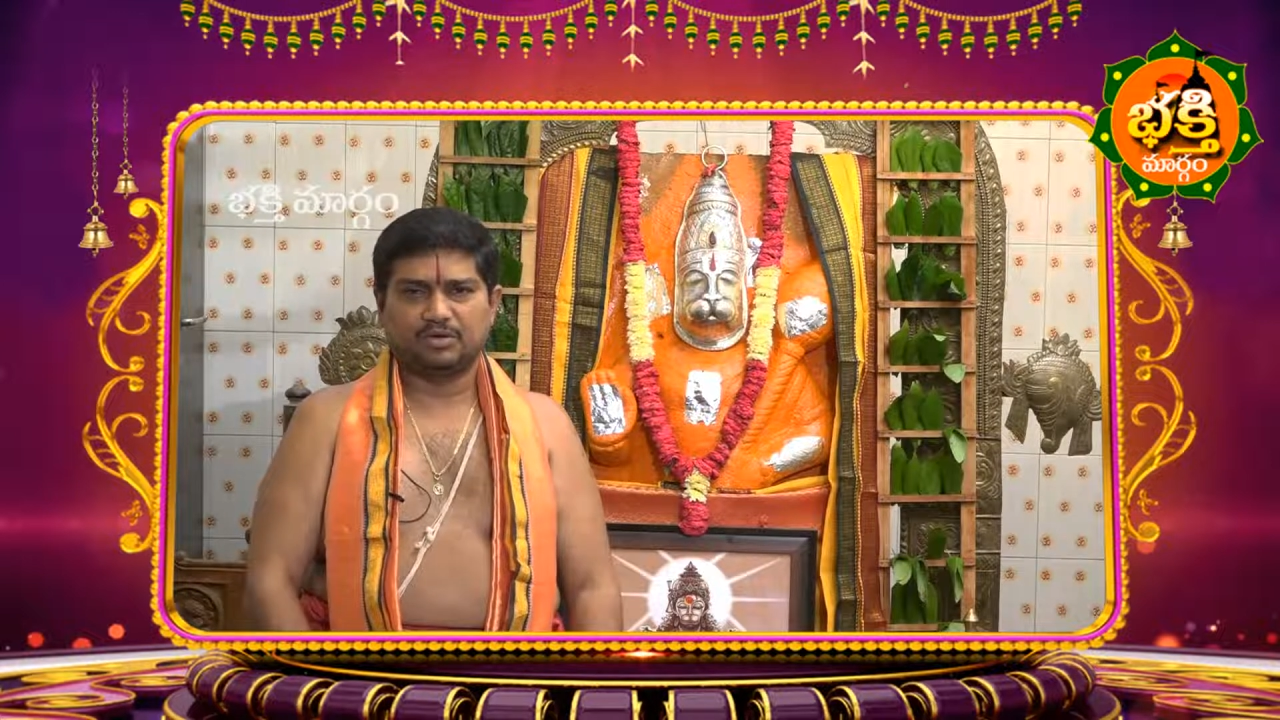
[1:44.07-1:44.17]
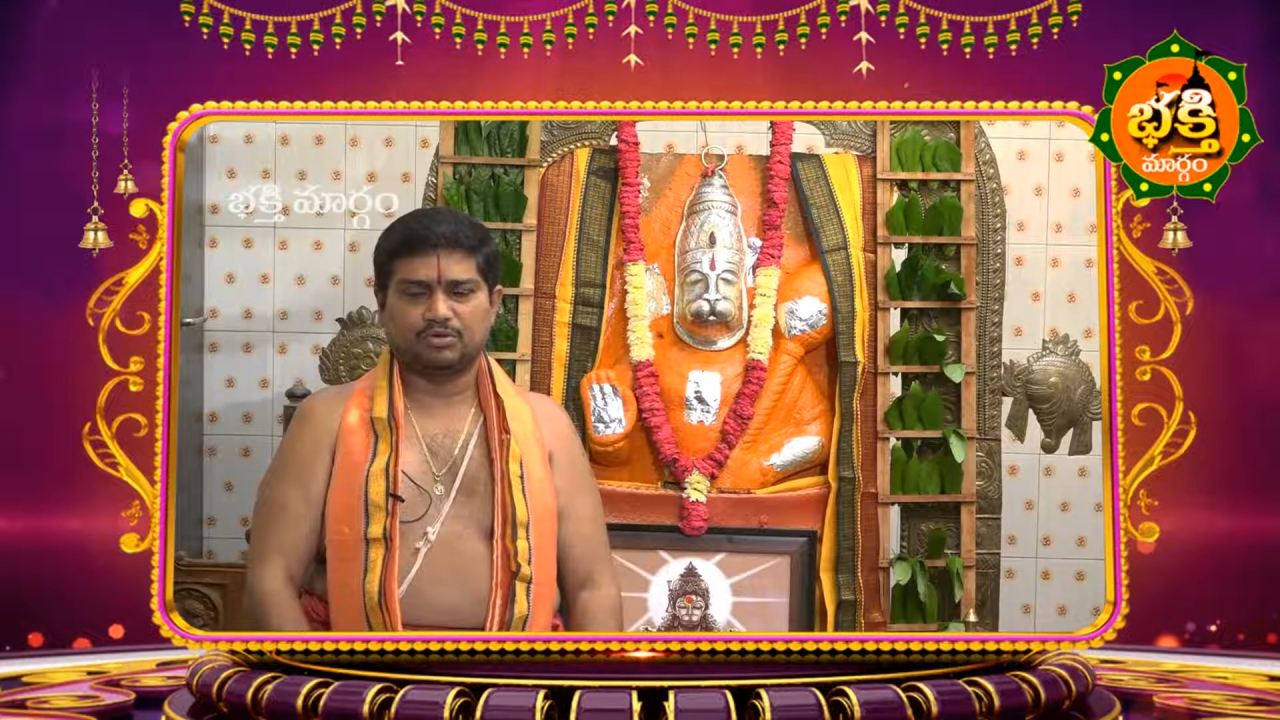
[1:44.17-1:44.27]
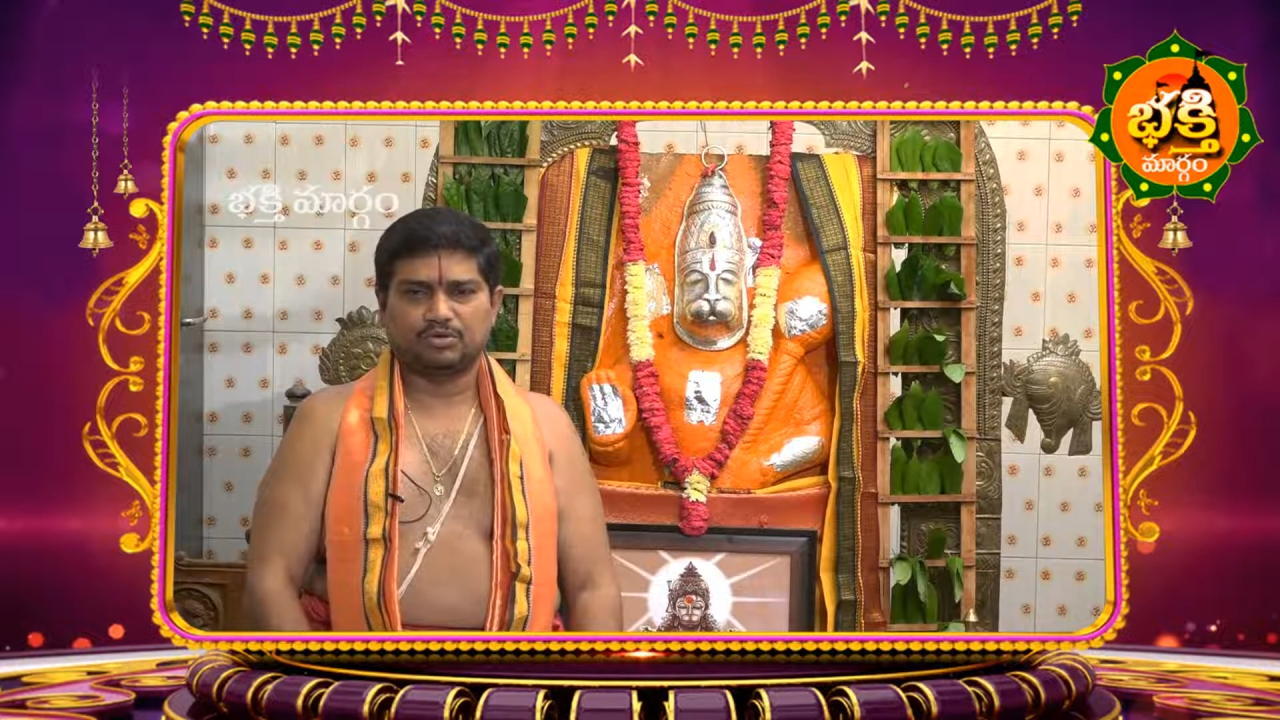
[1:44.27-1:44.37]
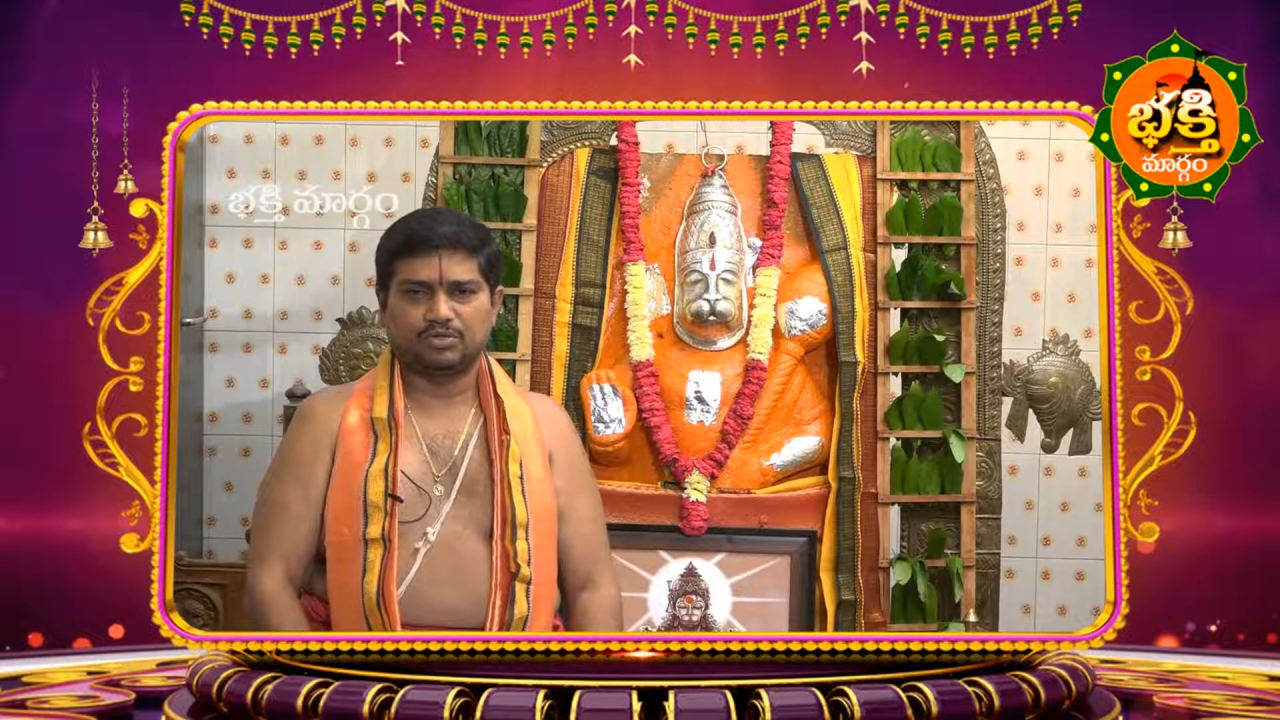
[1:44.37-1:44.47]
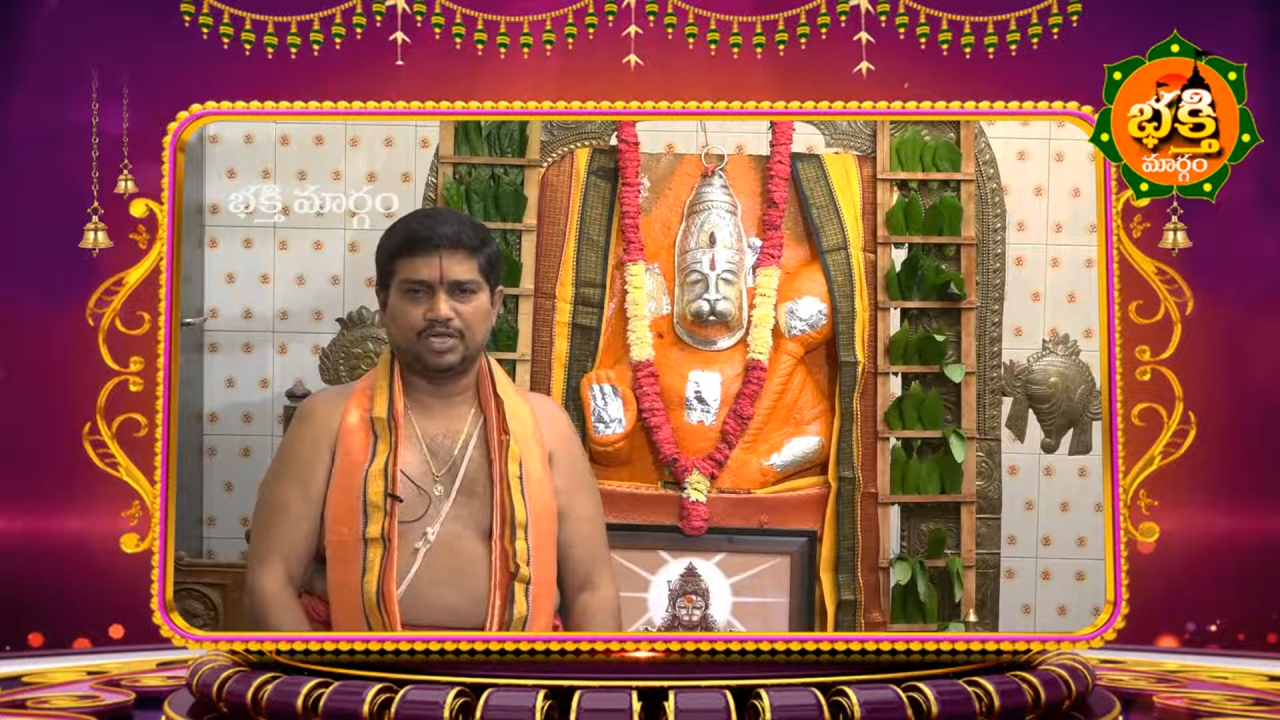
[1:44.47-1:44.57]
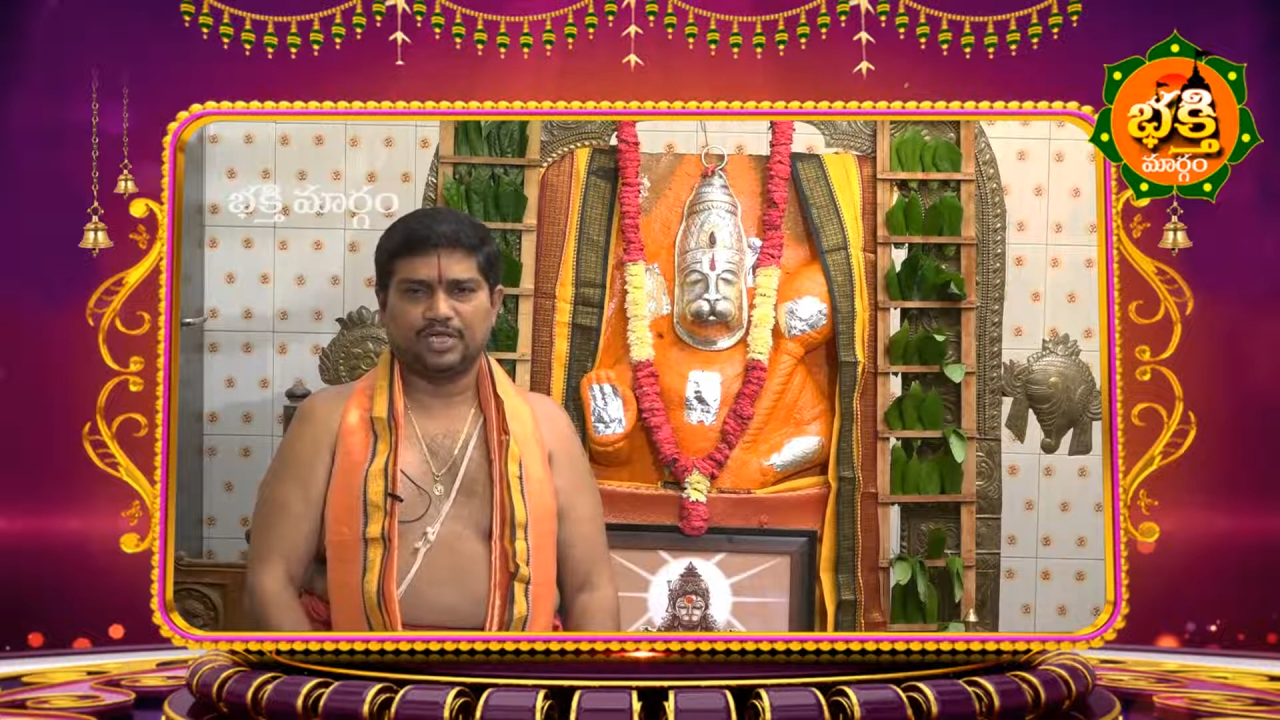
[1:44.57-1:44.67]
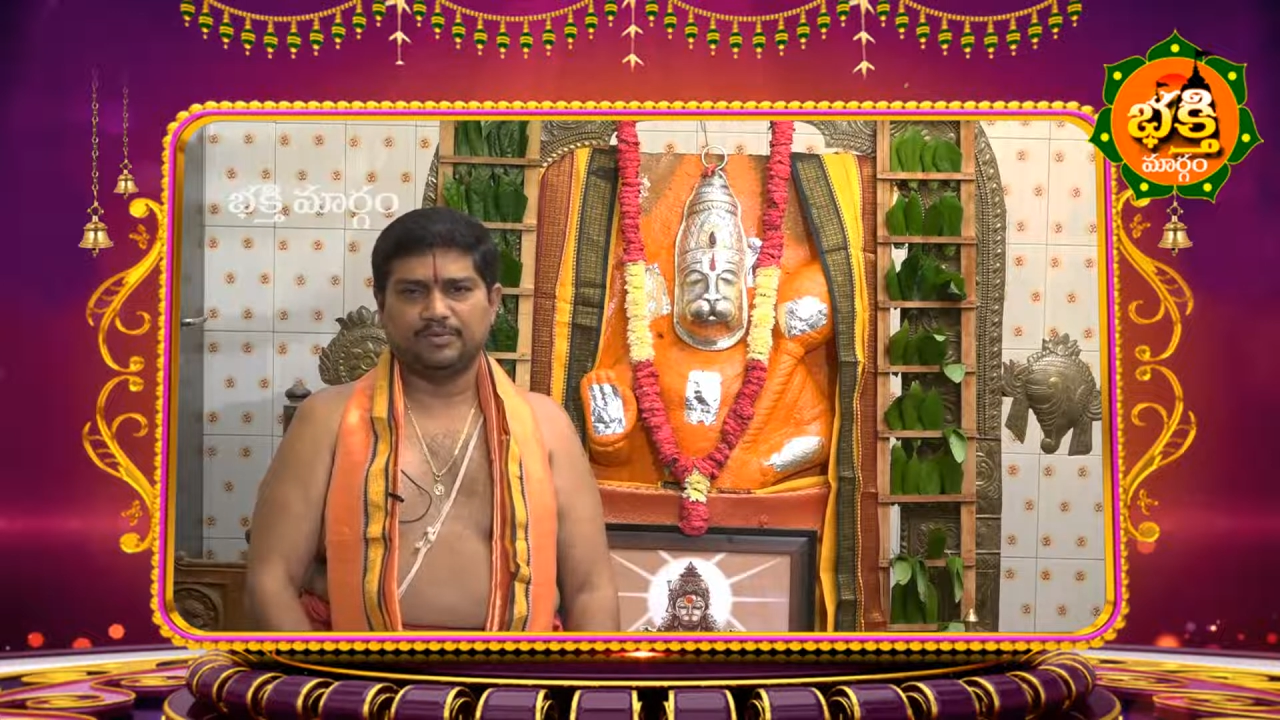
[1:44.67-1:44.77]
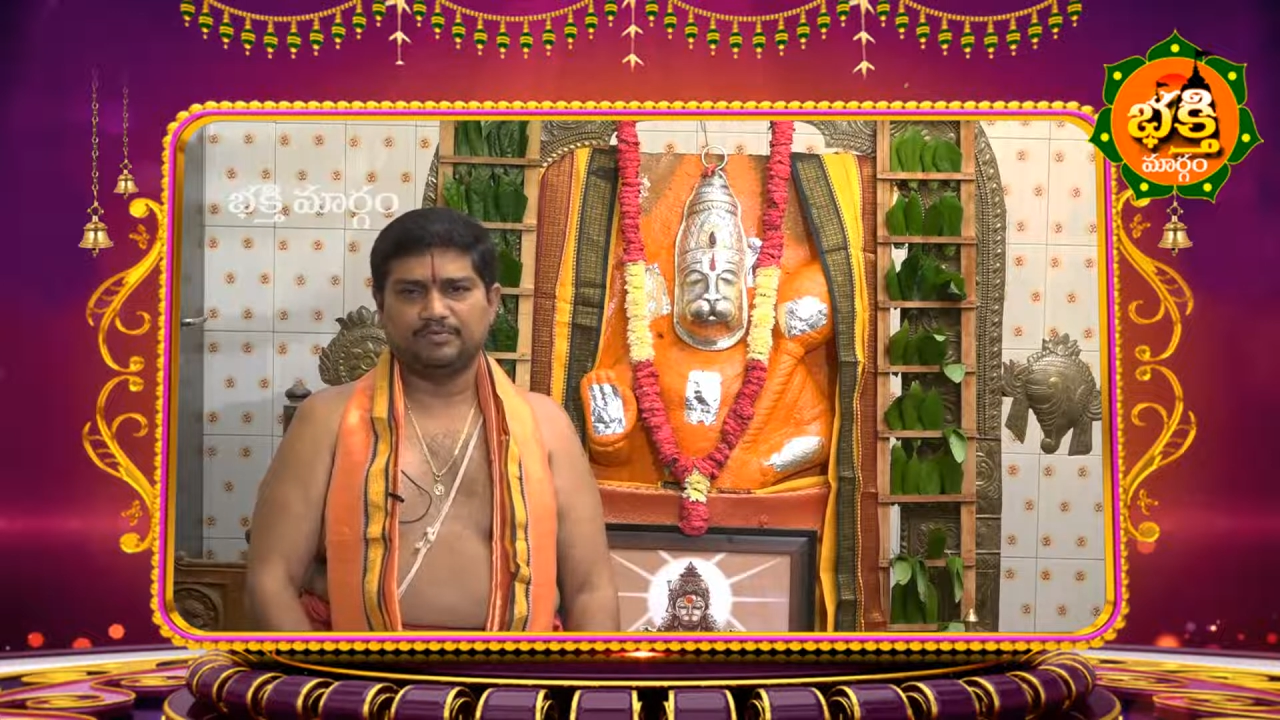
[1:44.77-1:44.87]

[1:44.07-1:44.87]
వరకు ఉంటుంది